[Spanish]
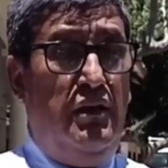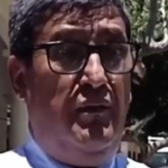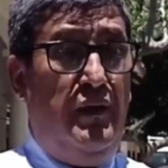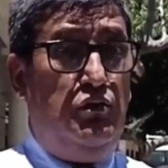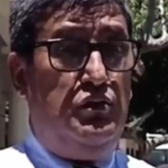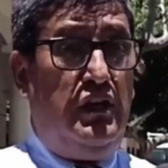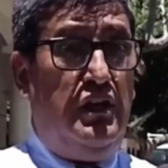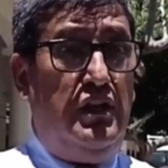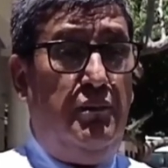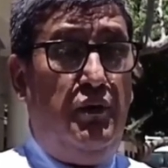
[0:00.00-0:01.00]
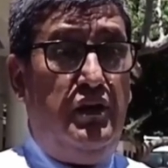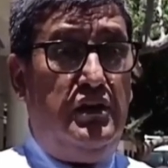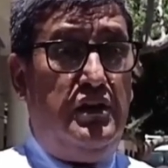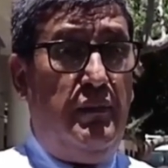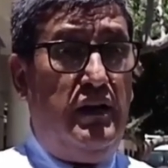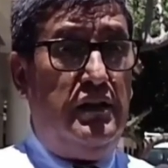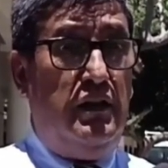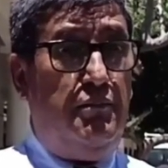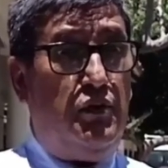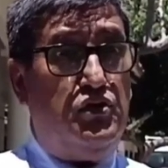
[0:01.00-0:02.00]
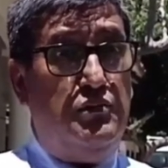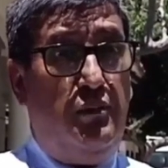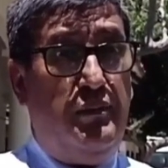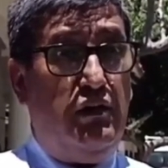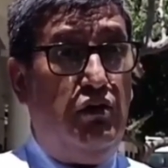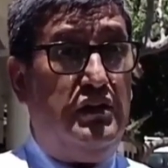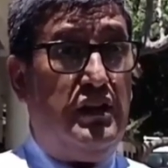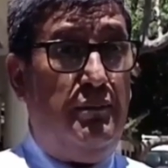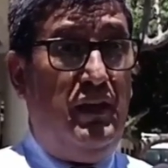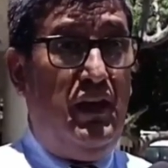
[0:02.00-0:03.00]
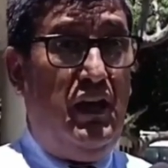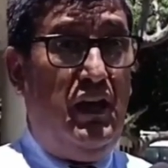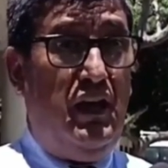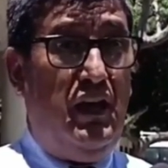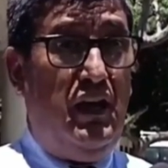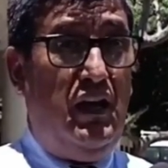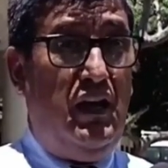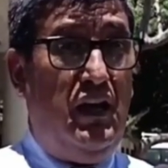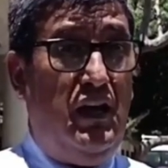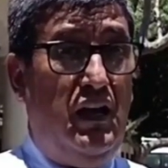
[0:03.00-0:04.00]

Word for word: Vea usted que después de este martes, el próximo miércoles, también hay un cabildo.